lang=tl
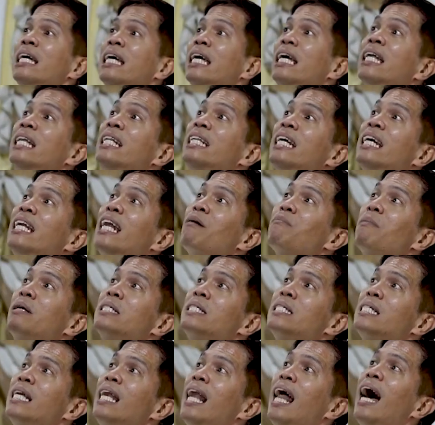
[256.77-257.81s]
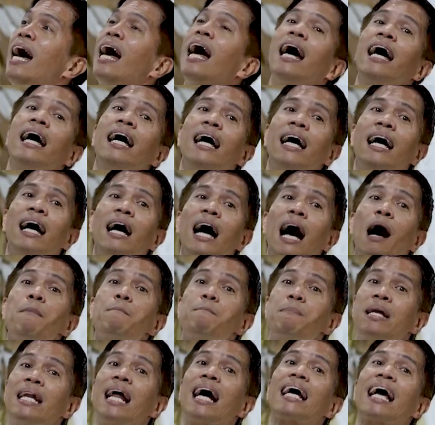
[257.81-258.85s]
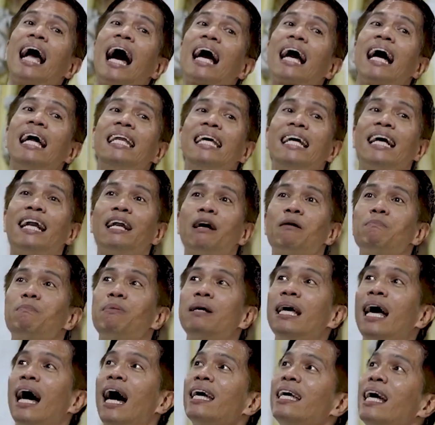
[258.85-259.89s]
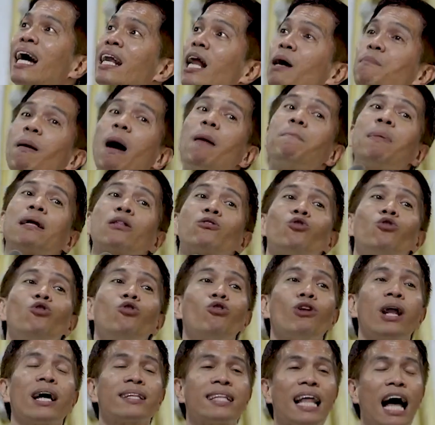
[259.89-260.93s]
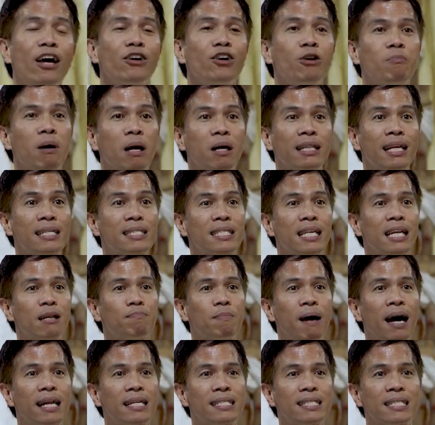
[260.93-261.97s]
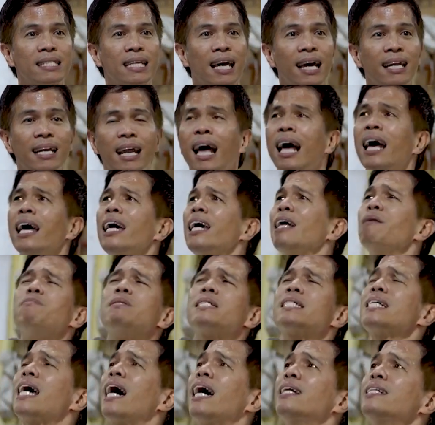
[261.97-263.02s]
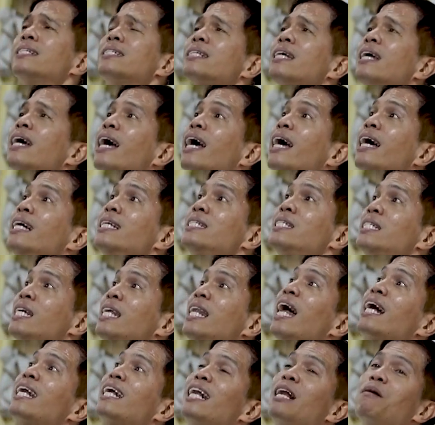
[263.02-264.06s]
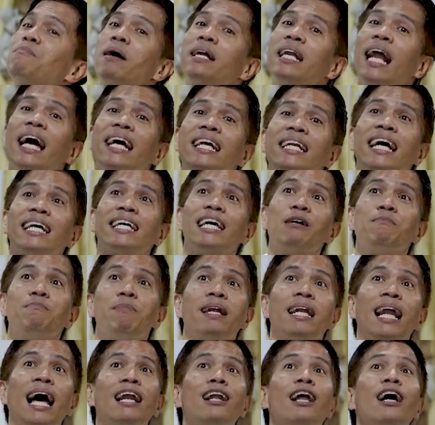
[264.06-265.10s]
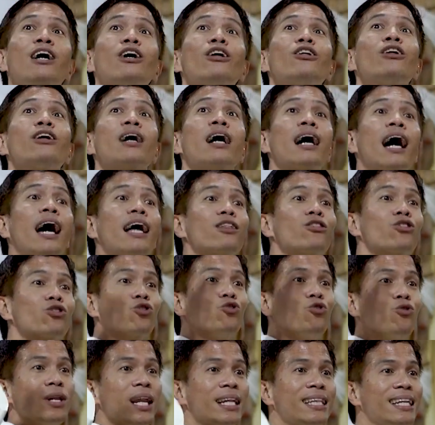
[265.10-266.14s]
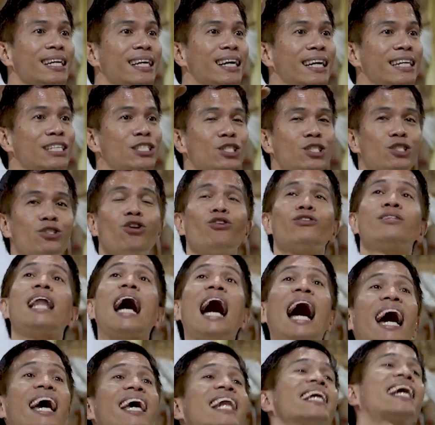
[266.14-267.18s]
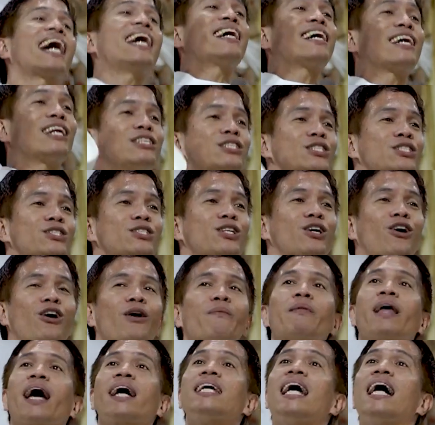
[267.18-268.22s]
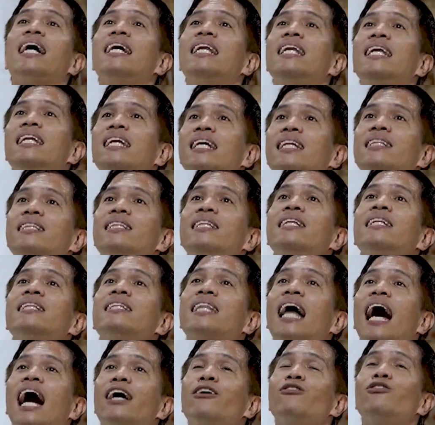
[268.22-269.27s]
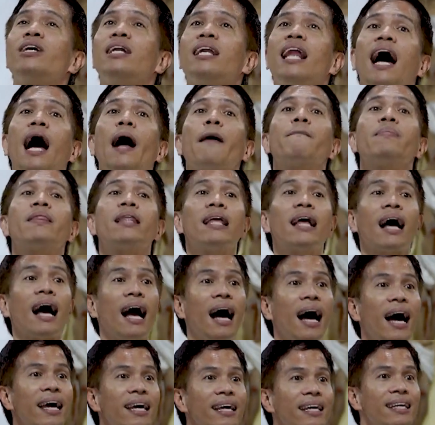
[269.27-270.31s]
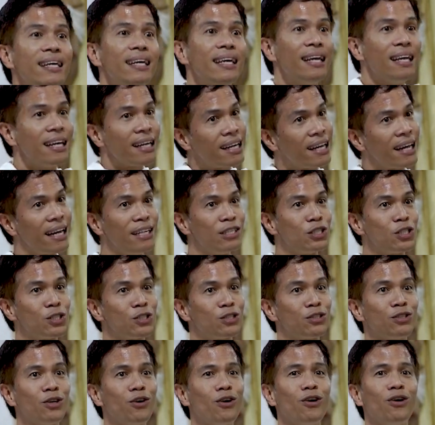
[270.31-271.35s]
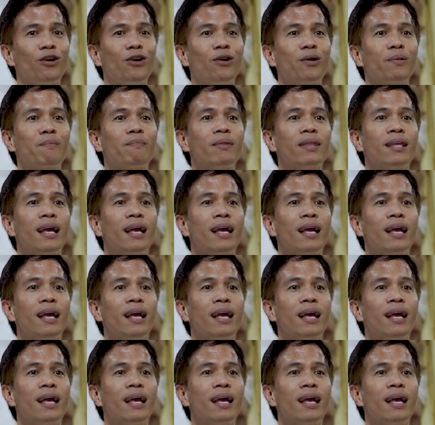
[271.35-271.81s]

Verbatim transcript: Hindi naman sila ang pinanggagalingan ng biyaya, nagpapatulong lang tayo magdasal para sa kanila. And eh, besides, sila rin naman ay naging banal katulad ni Kristo, dahil kay Kristo. Kaya ililid din tayo nila kay Kristo.